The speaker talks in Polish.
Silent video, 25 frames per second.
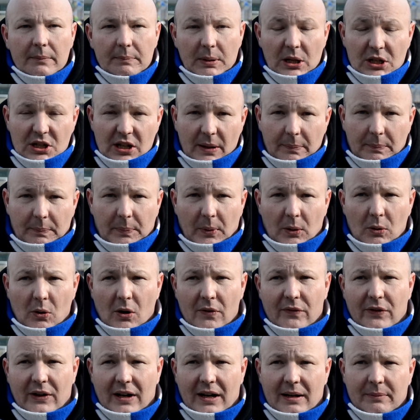Pierwsza
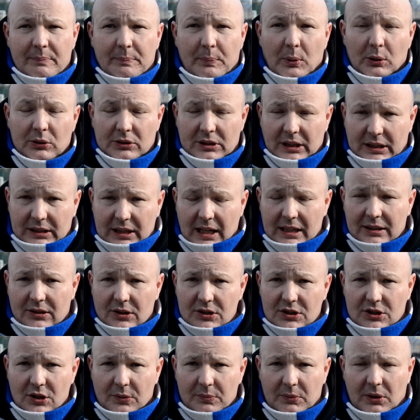połowa pod
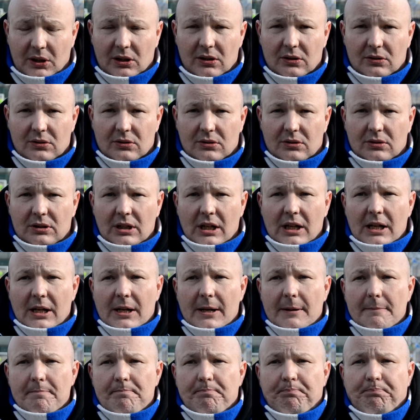dyktando 100 milu
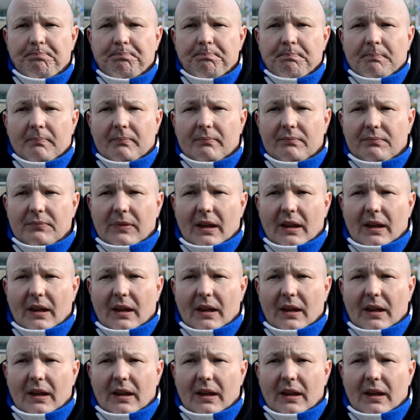mm.